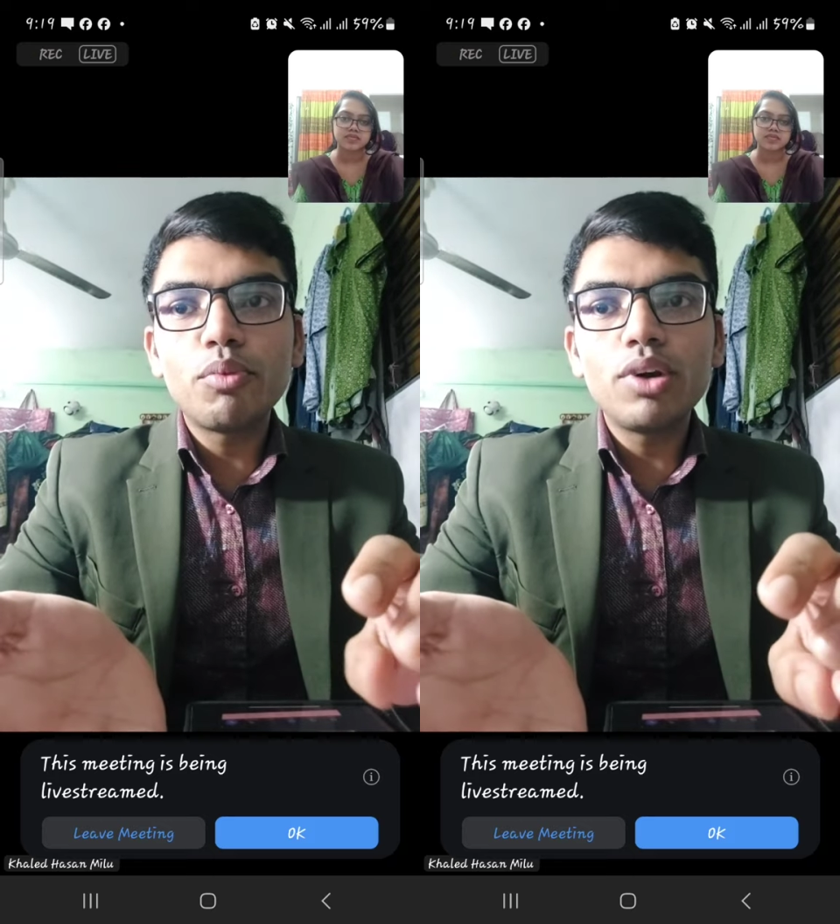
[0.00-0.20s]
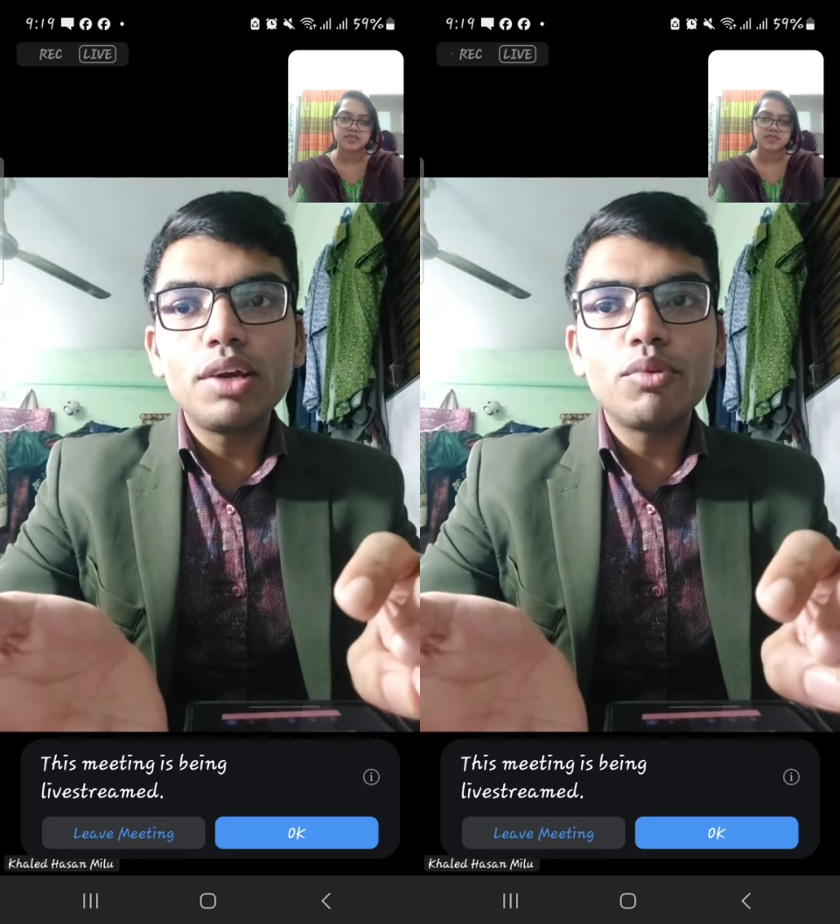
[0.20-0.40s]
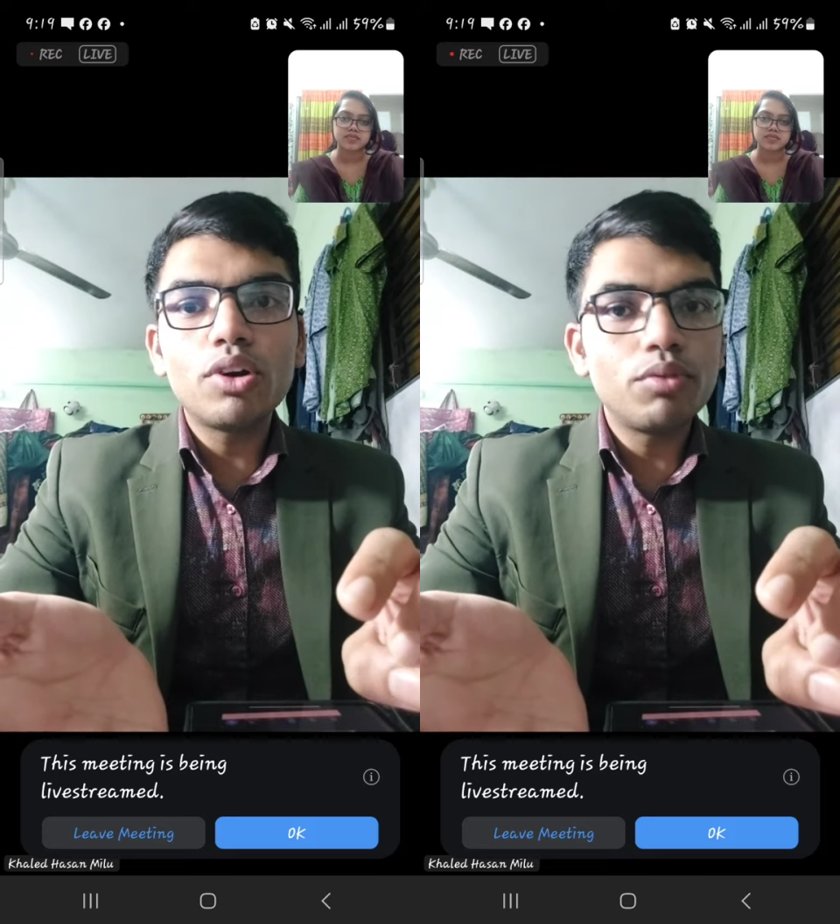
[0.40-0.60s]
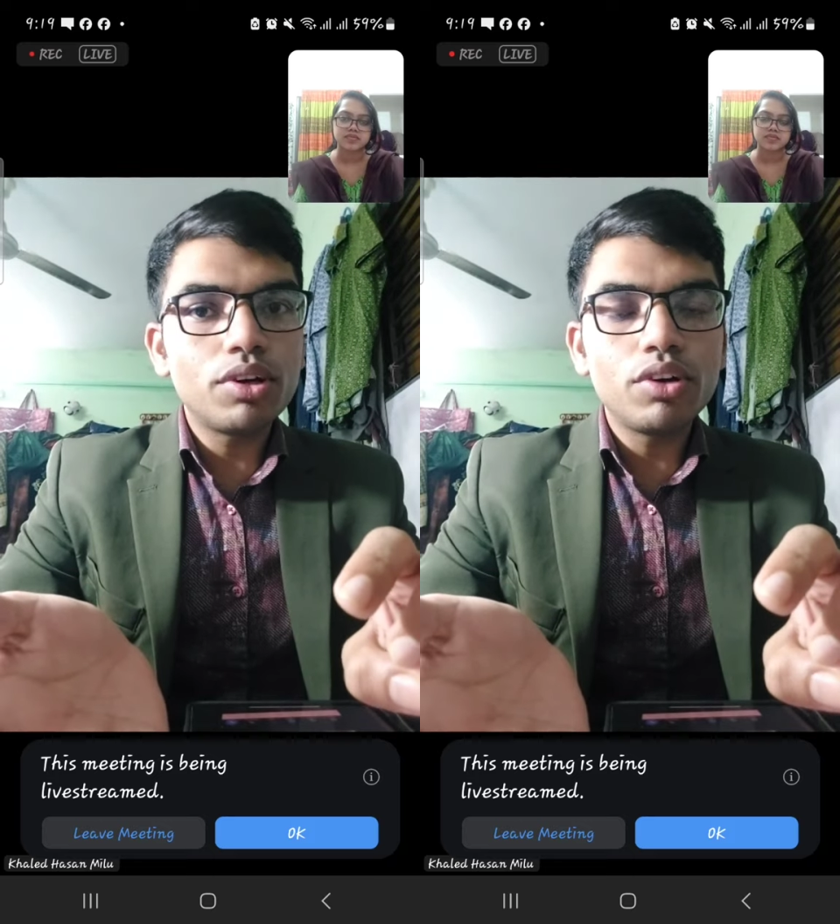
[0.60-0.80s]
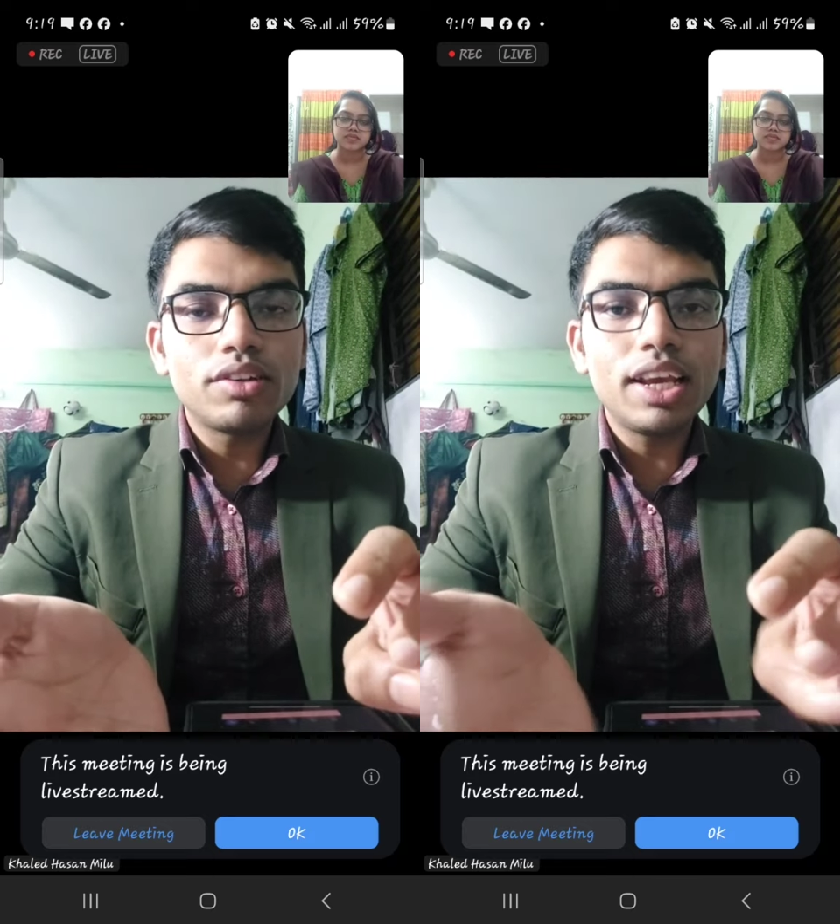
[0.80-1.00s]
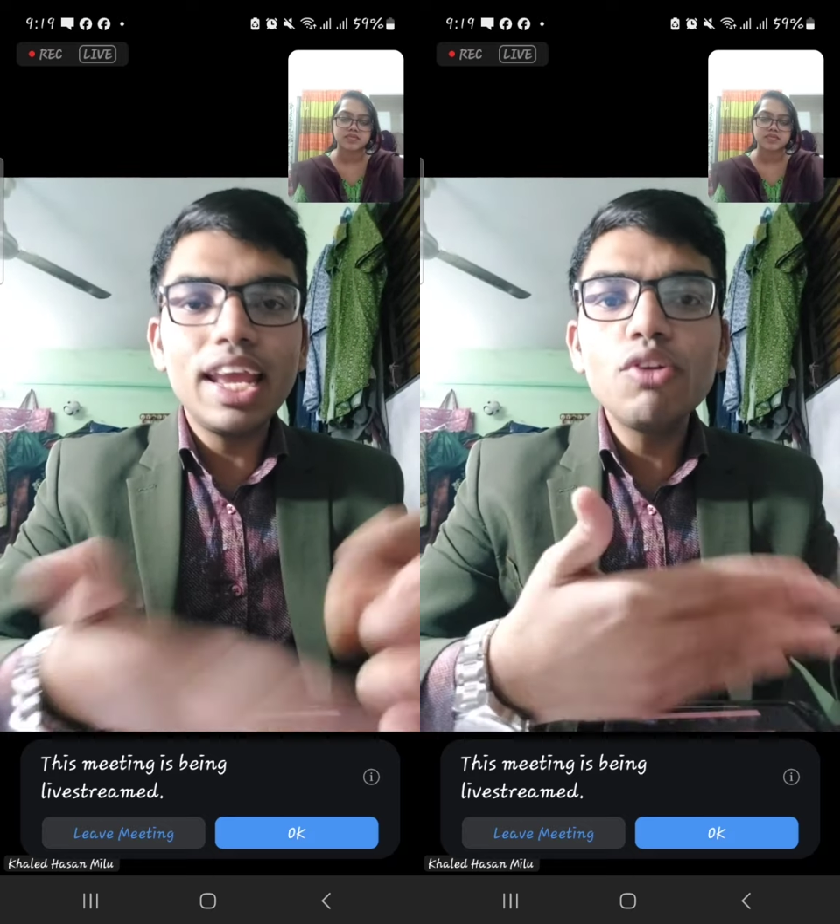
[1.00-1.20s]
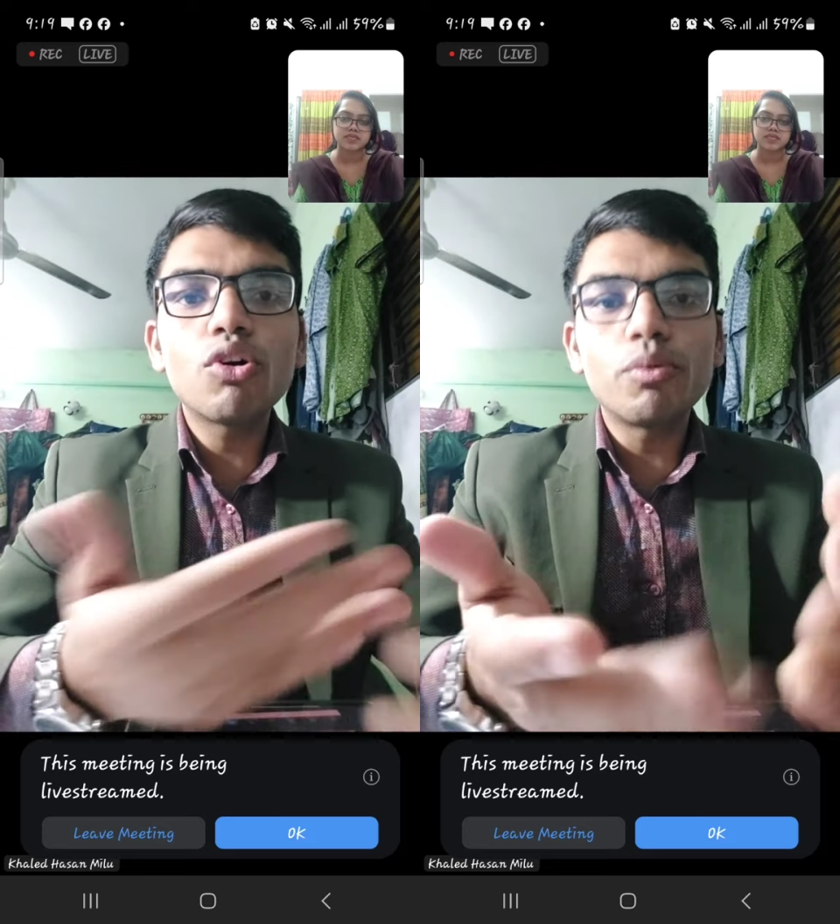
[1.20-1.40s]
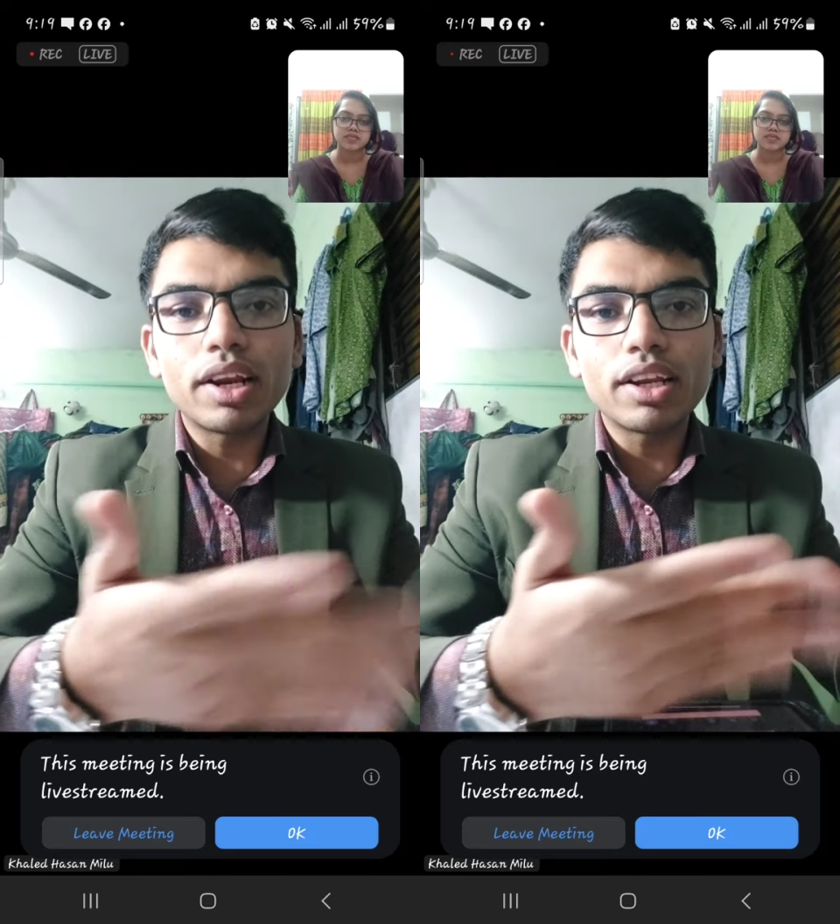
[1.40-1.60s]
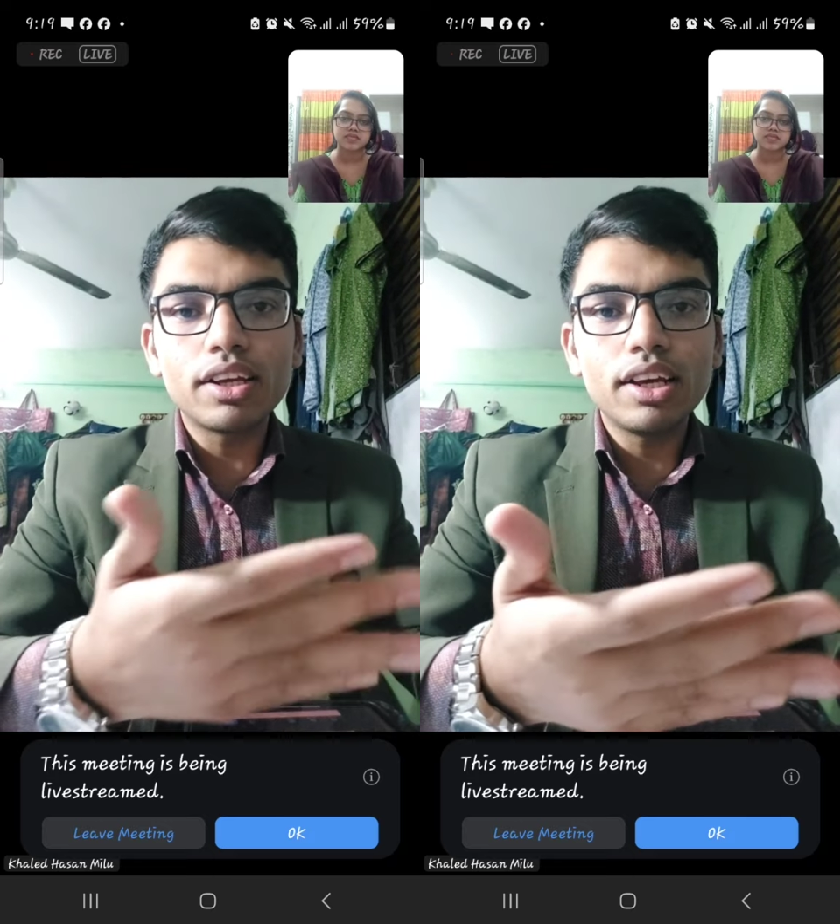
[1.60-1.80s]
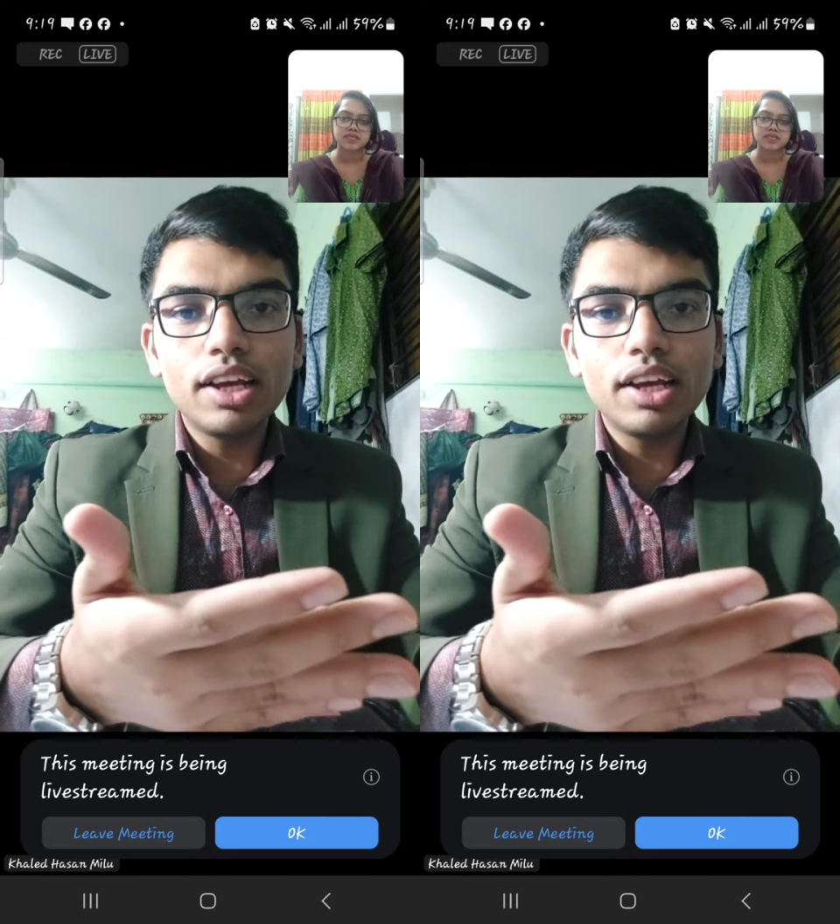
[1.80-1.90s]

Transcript: পড়লেই মোটামুটি হয়ে যায় এইরকম আর কি